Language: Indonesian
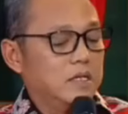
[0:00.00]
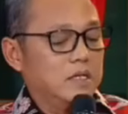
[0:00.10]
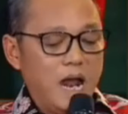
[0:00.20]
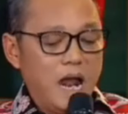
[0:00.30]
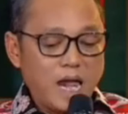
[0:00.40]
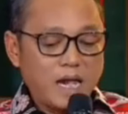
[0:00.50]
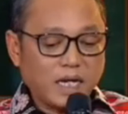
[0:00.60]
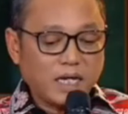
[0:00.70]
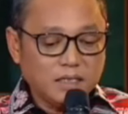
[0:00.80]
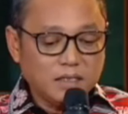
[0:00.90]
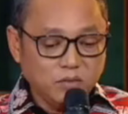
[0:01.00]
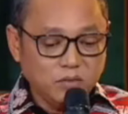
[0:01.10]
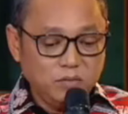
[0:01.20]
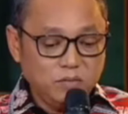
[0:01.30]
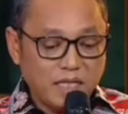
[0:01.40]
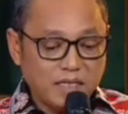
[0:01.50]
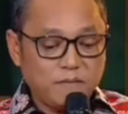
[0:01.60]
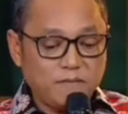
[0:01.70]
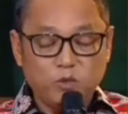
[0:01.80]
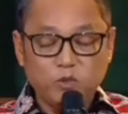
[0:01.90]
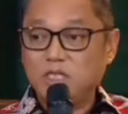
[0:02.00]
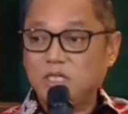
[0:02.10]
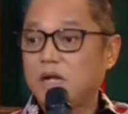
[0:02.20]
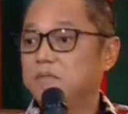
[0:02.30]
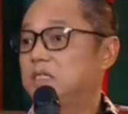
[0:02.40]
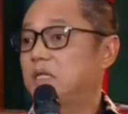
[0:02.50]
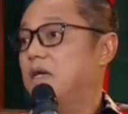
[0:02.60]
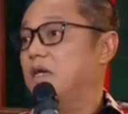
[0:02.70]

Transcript: Hak angket itu banyak fungsi yang bisa